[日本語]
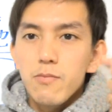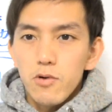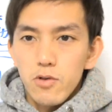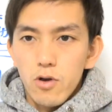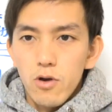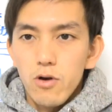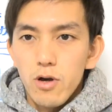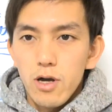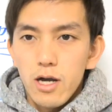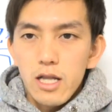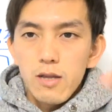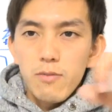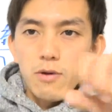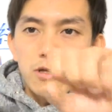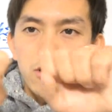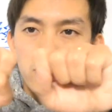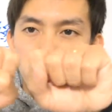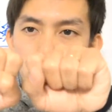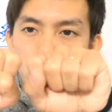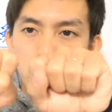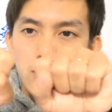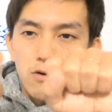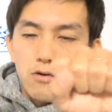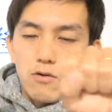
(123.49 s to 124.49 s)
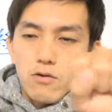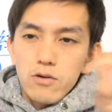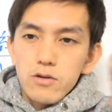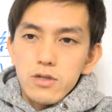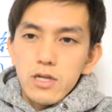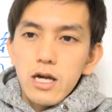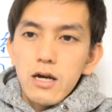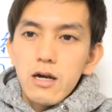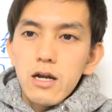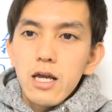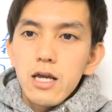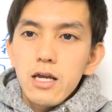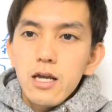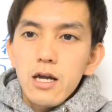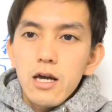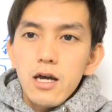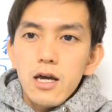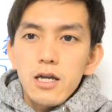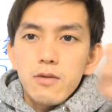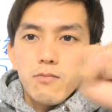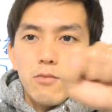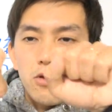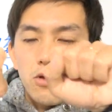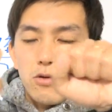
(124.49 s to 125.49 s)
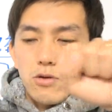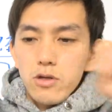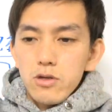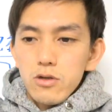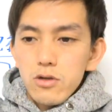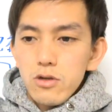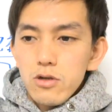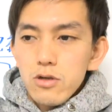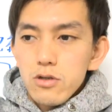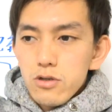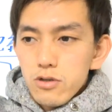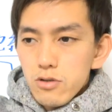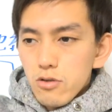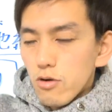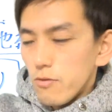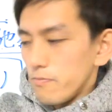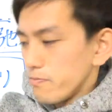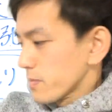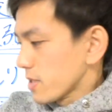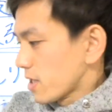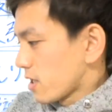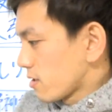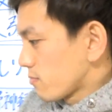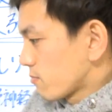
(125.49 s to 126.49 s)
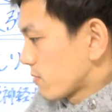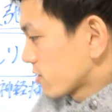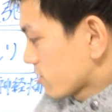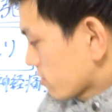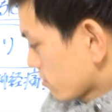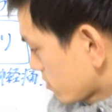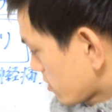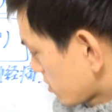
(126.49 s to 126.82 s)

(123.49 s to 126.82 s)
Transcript: ものありますよねこういう柔らかいものぎゅーっとありますよ